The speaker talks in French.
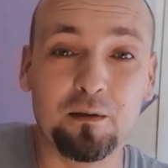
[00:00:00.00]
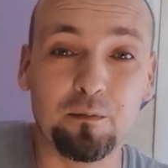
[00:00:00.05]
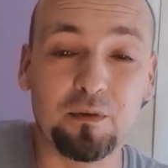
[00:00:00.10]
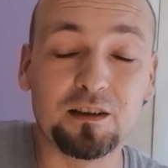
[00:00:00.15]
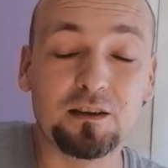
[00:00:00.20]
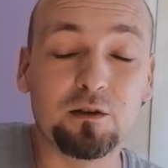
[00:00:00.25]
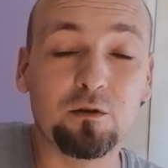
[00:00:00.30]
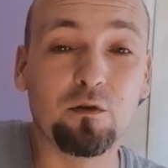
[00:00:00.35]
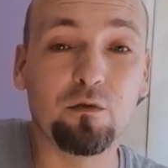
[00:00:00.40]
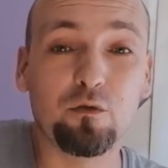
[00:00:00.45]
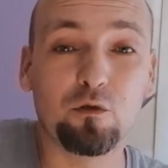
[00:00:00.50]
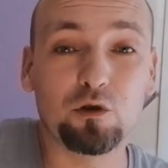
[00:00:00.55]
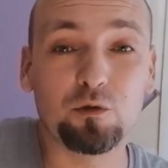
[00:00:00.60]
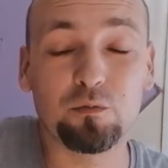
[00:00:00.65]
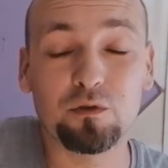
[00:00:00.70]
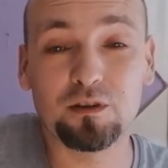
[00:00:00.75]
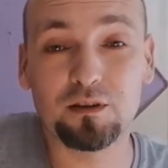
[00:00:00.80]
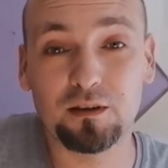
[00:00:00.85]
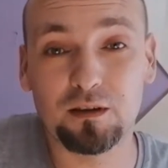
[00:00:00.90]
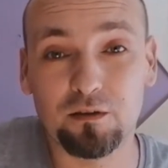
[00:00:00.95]
Mais sinon,
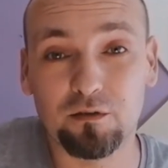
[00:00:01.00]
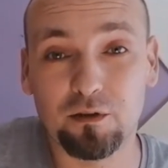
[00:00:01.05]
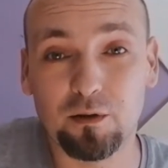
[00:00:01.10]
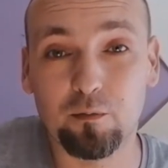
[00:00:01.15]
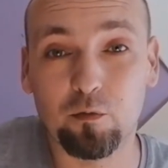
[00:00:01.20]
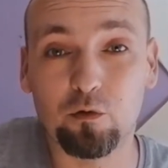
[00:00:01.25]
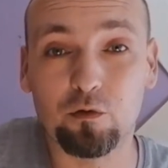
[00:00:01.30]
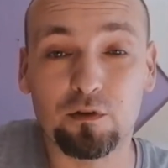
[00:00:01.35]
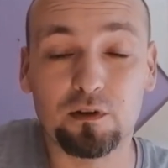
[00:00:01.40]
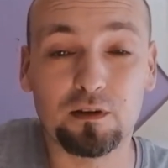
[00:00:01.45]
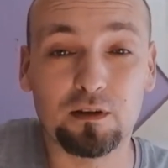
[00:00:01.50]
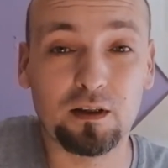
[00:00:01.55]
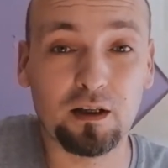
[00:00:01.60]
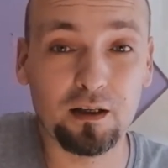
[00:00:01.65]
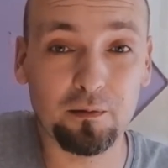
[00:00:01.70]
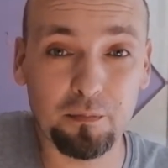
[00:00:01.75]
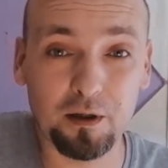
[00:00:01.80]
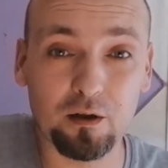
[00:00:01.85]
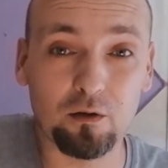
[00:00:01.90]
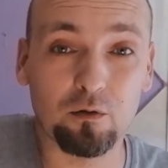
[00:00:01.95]
franchement, c'était vraiment une
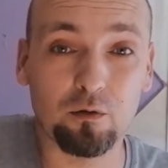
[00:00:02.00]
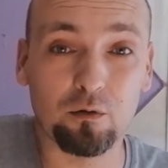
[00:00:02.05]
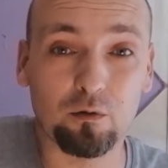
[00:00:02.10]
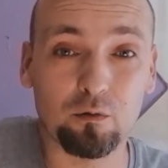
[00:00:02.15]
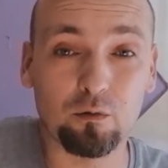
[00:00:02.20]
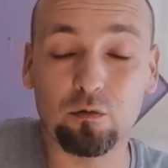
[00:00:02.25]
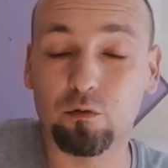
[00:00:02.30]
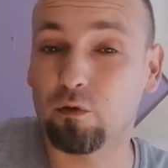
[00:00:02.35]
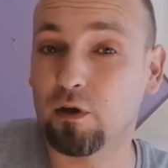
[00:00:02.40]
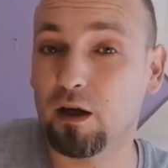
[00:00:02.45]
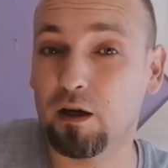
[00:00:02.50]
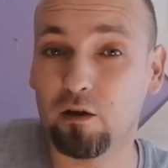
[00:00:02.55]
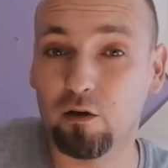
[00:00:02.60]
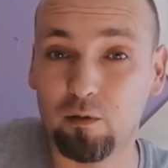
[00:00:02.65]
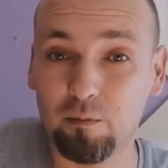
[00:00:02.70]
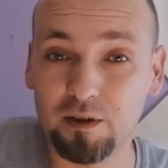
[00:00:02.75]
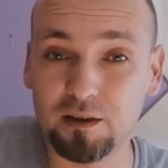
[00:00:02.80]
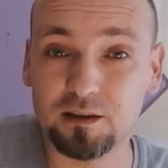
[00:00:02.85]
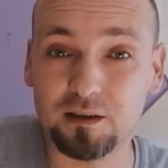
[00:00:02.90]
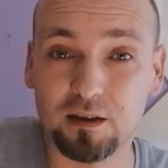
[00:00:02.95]
très belle rencontre. Donc un
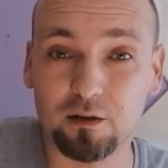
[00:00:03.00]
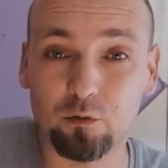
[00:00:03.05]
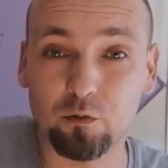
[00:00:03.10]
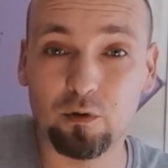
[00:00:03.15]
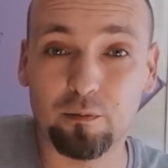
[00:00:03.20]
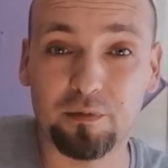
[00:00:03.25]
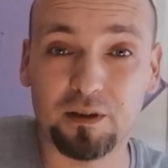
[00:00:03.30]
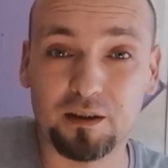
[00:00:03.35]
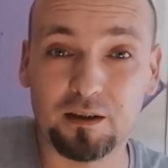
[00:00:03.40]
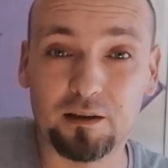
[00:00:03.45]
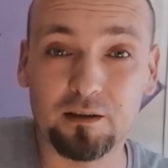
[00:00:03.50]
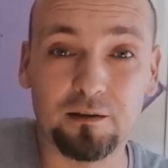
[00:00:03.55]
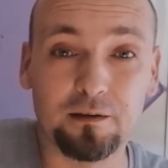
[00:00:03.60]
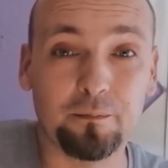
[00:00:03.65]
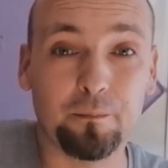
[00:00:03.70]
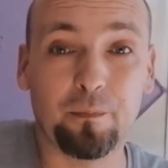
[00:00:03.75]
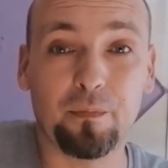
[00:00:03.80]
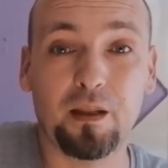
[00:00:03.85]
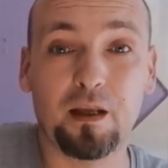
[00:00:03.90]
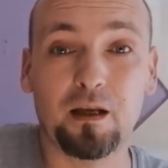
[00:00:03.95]
grand merci à toi, Bikil.
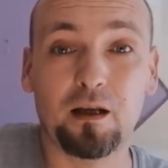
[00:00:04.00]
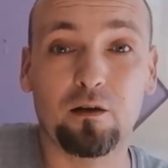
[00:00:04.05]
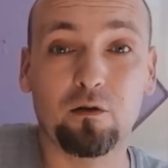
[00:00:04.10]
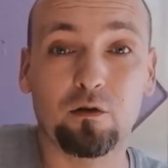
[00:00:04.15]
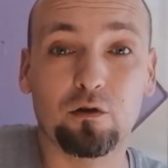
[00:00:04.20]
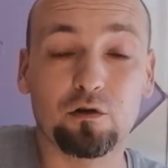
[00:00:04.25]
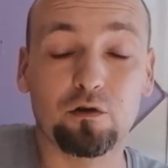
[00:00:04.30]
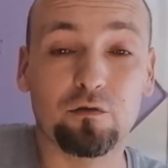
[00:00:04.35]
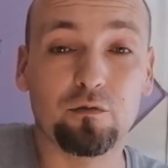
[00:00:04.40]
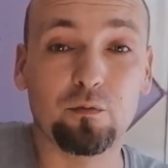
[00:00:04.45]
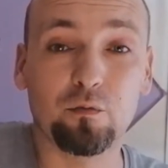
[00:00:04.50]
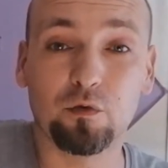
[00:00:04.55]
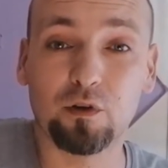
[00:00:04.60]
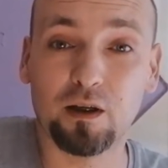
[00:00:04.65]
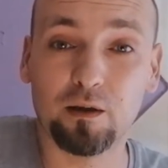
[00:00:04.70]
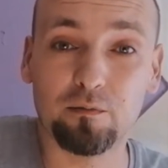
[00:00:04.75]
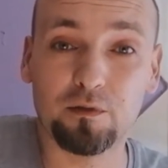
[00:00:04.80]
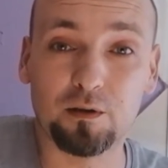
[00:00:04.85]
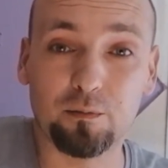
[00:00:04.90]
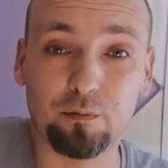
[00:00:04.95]
Et alors, je vais vous
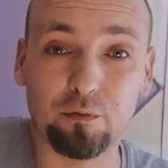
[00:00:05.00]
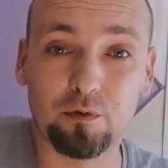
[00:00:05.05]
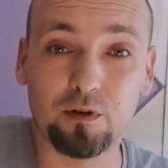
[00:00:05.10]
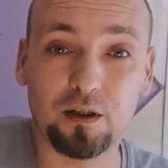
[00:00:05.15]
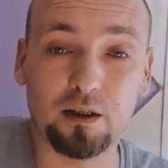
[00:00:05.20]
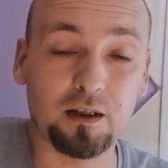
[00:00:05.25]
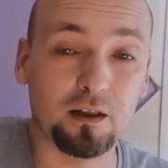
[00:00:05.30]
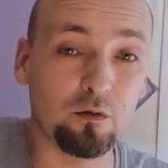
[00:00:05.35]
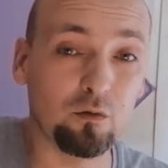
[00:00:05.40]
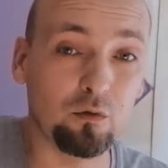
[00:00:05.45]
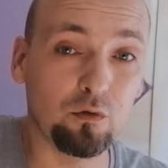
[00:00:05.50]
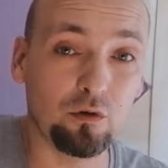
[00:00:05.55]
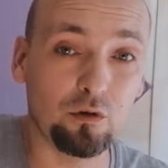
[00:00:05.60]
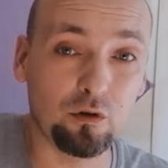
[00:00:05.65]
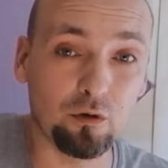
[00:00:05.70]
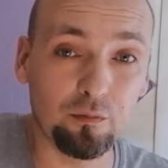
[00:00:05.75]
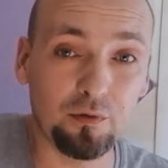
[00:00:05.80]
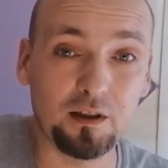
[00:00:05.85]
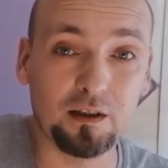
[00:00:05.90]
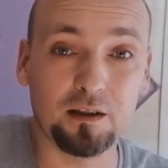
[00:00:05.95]
montrer un petit peu les cadeaux
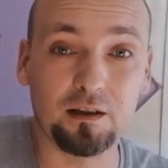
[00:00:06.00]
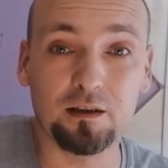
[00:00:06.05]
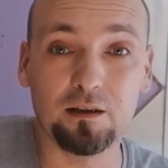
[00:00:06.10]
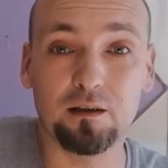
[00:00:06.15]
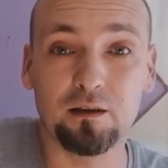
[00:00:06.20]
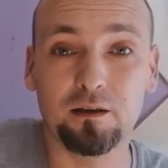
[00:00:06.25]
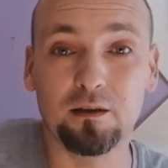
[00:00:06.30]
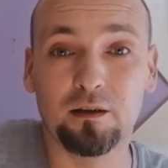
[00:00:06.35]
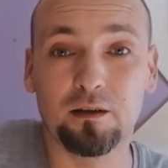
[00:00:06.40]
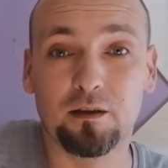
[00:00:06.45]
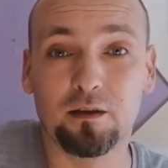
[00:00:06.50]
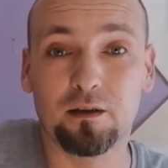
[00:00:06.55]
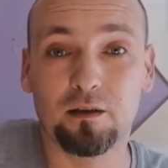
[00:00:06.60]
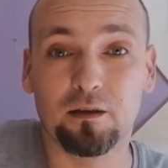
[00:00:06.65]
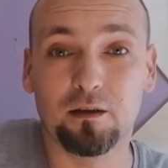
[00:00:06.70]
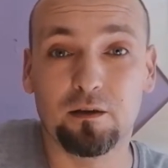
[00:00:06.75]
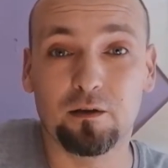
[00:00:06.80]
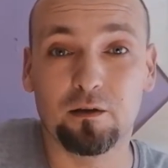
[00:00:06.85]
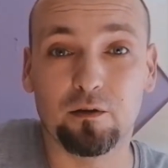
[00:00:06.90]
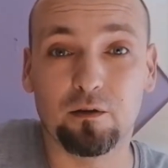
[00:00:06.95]
que Bikil
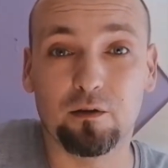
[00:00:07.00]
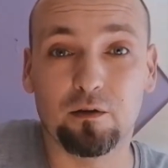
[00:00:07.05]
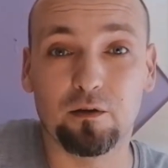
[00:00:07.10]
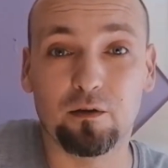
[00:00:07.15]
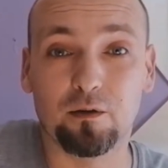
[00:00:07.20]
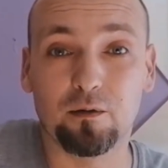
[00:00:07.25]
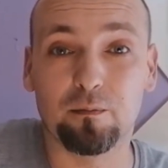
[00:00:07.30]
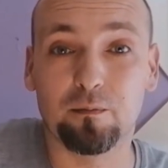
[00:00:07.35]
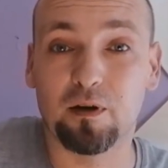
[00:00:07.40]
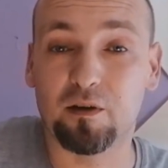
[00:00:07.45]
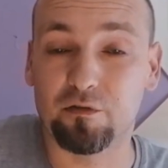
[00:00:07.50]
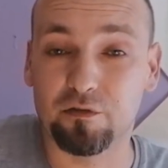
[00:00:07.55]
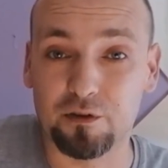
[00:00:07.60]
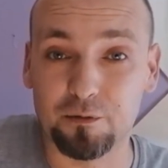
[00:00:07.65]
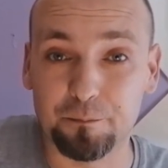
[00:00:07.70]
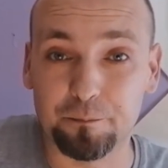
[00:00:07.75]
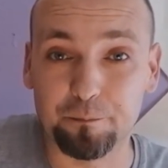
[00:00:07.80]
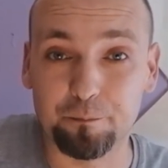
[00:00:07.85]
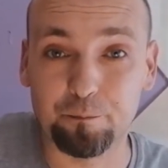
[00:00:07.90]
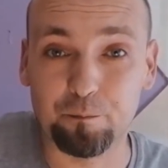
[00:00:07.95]
m'a
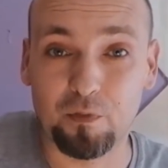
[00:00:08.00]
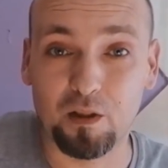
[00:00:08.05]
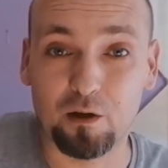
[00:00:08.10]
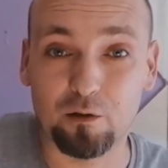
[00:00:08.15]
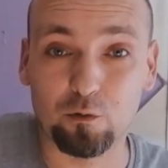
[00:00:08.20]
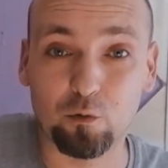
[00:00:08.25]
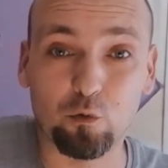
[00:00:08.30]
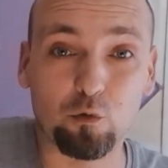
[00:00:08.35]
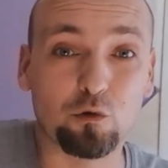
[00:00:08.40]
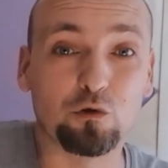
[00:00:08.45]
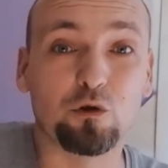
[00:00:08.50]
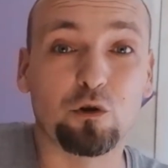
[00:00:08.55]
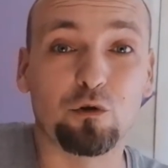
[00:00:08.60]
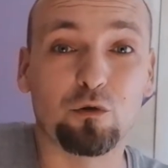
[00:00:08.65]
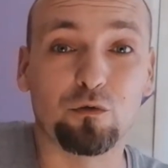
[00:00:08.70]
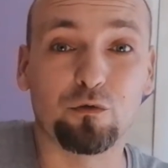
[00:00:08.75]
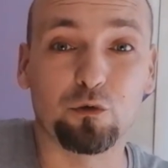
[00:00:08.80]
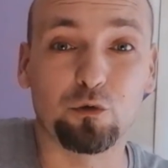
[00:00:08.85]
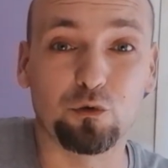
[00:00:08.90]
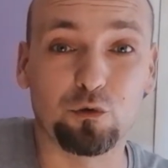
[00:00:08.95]
fait. Donc on se
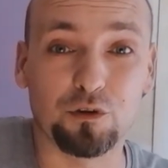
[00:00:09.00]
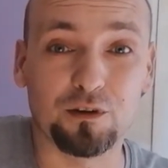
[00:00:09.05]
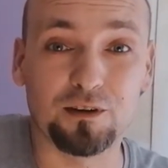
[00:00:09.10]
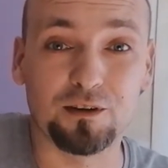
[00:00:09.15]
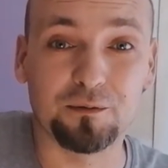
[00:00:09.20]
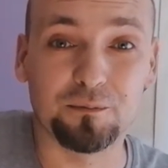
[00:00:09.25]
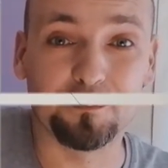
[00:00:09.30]
retrouve tout de suite.